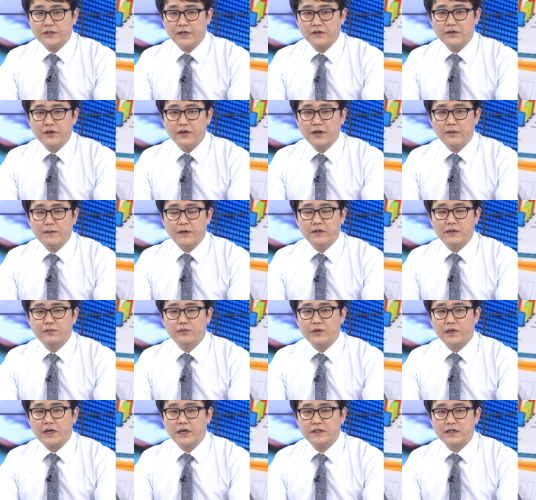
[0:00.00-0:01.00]
작년
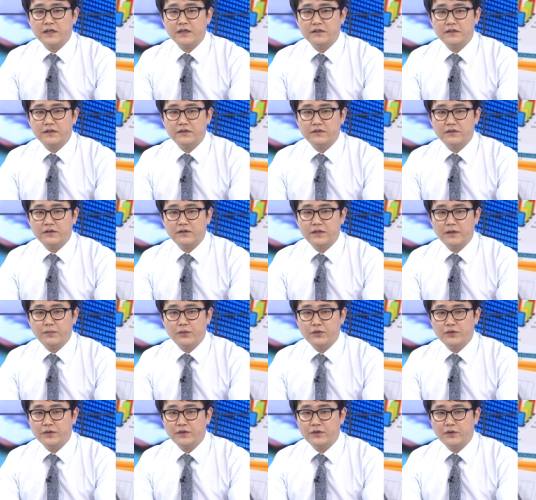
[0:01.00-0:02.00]
하반기부터 가장 핫했던
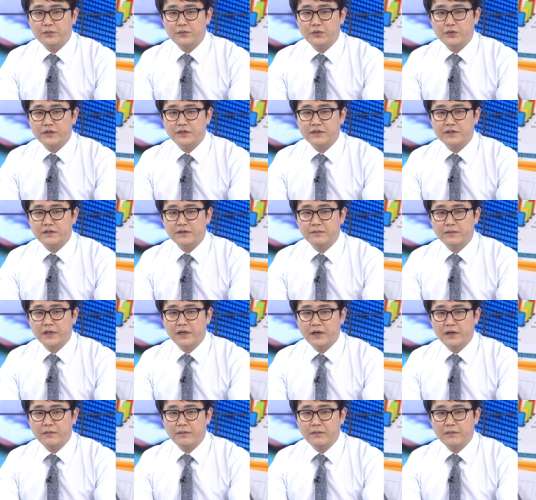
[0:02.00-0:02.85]
대표적인 업종이 지금